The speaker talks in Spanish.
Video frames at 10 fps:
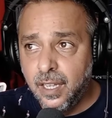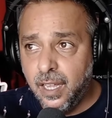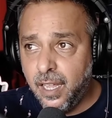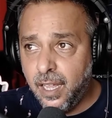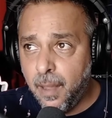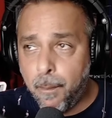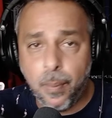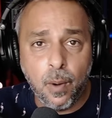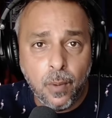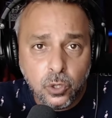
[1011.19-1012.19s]
Eh,
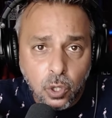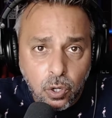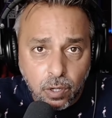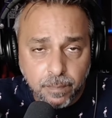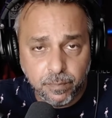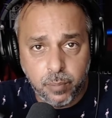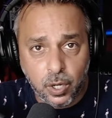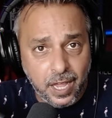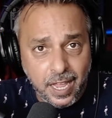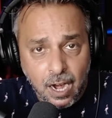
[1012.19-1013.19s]
promotor,
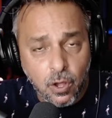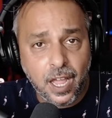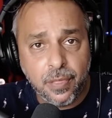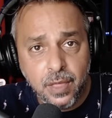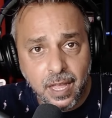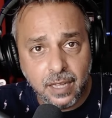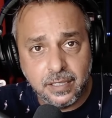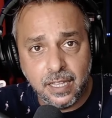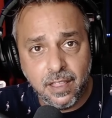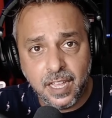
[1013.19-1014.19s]
porque era lo que hacía,
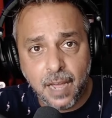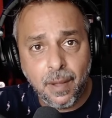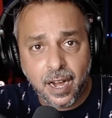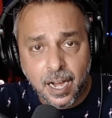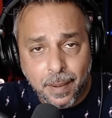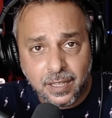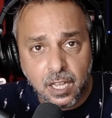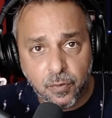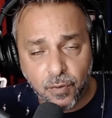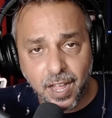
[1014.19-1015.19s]
se dedicaba a
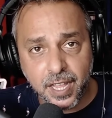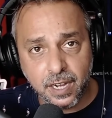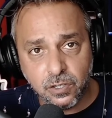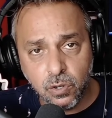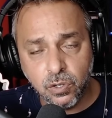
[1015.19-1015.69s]
repartir flyers, ¿no?